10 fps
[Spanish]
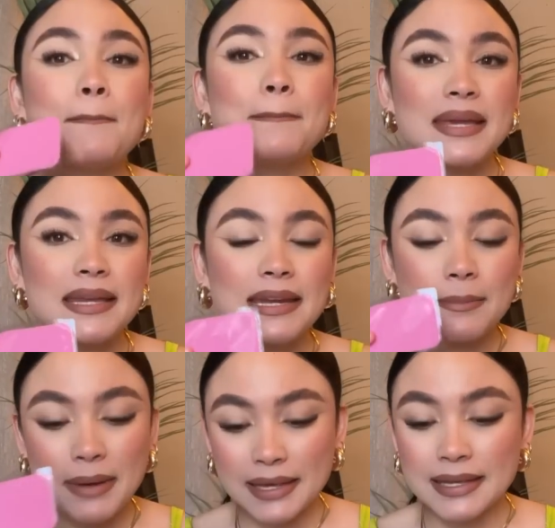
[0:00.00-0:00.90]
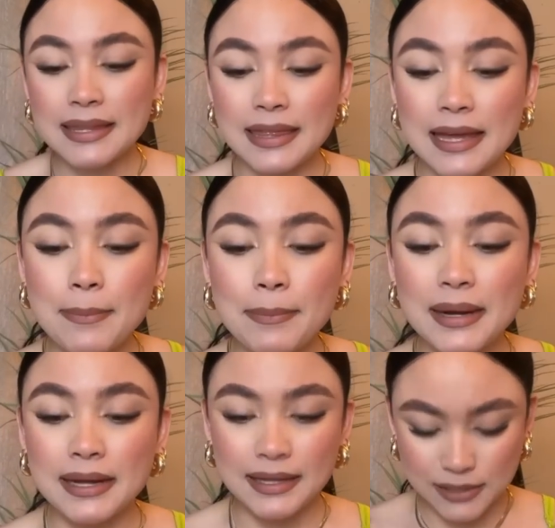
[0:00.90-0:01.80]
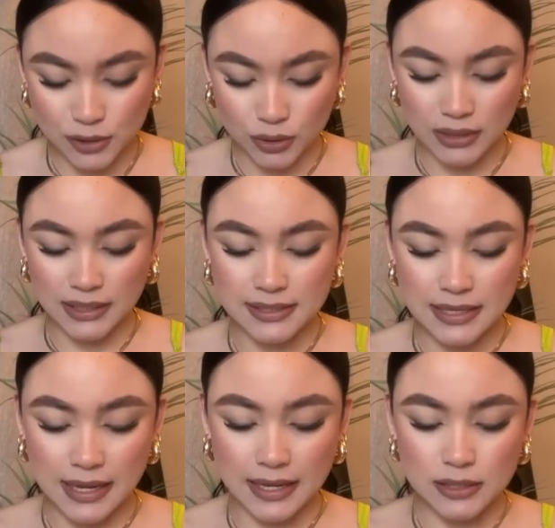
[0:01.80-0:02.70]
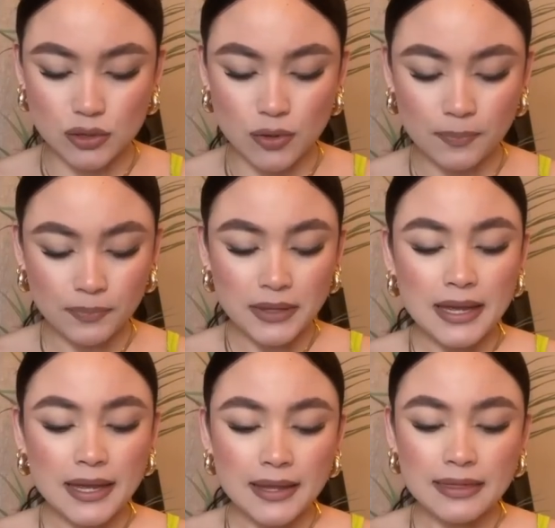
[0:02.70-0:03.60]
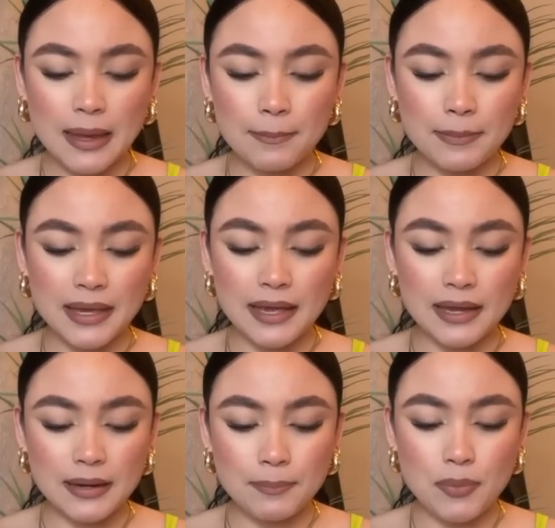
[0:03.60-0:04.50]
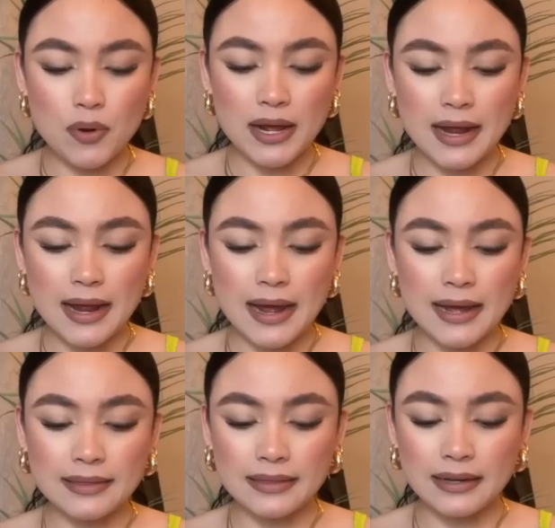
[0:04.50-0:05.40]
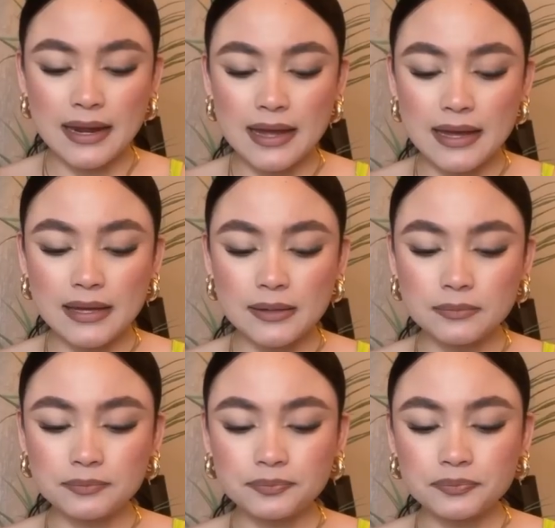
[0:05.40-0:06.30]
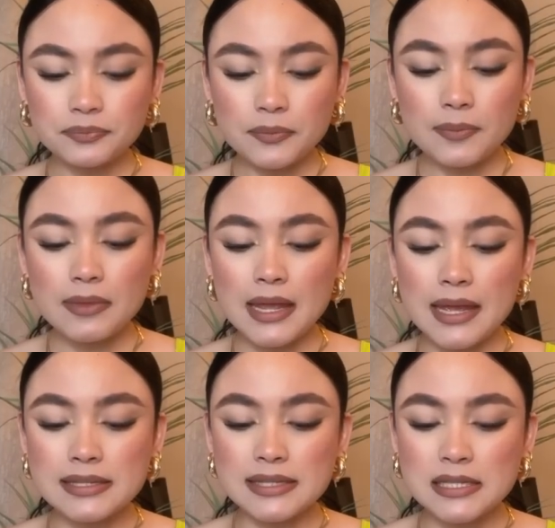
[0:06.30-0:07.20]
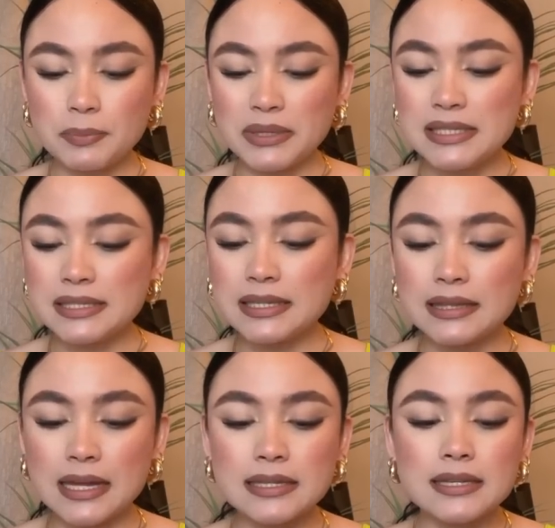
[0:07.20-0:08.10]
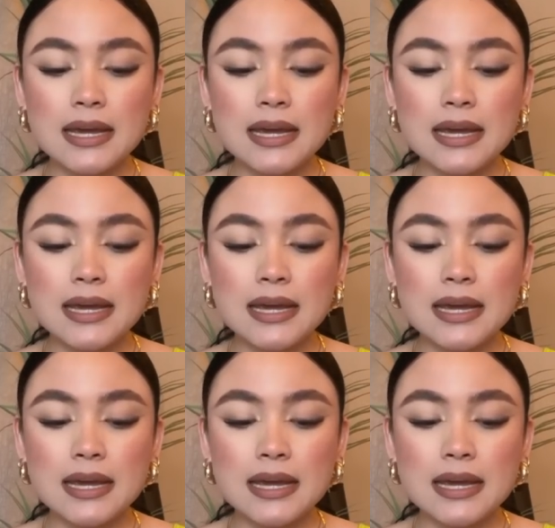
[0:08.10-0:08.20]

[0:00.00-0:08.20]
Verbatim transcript: mínima idea para qué se utiliza eso. También por acá trae estas pincitas